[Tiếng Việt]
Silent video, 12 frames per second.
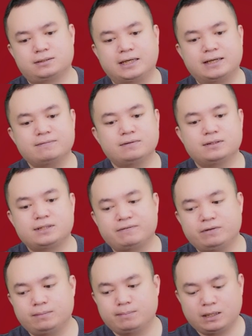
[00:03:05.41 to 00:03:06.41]
trái
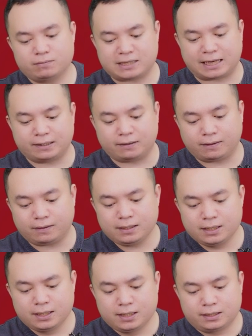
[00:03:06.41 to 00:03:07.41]
trái phiếu bất động sản
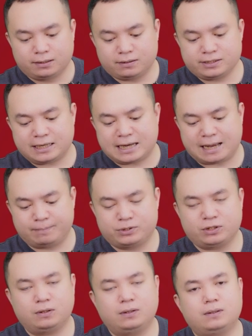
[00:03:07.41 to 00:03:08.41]
đó nó sẽ làm
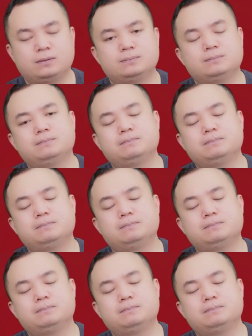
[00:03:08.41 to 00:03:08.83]
cho